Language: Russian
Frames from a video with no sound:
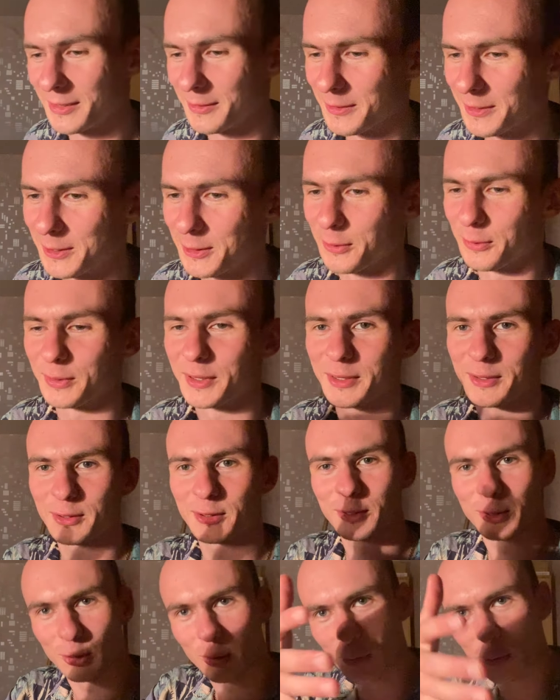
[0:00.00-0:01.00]
Вот что,
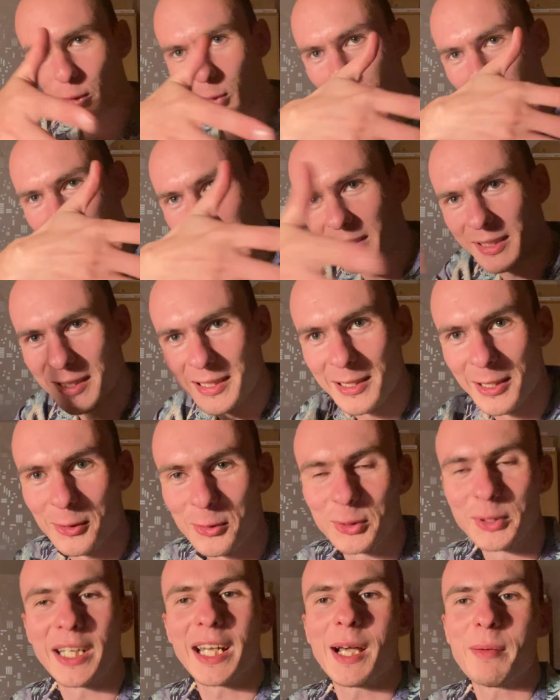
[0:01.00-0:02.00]
что, что происходило,
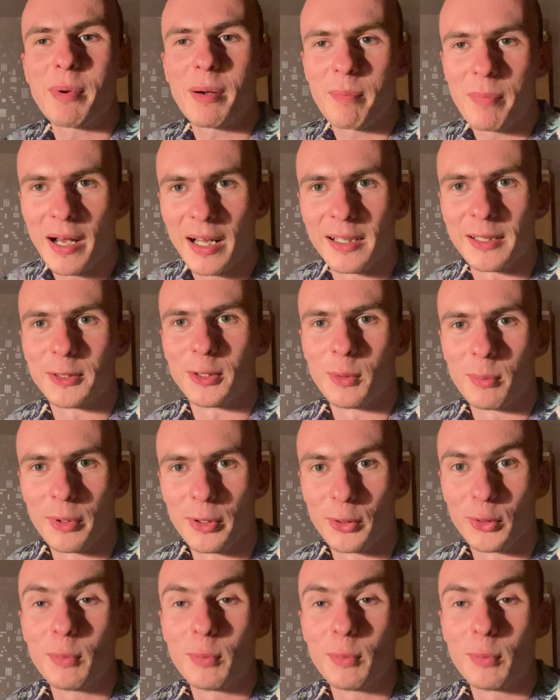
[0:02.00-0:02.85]
куда я попал, ё-моё.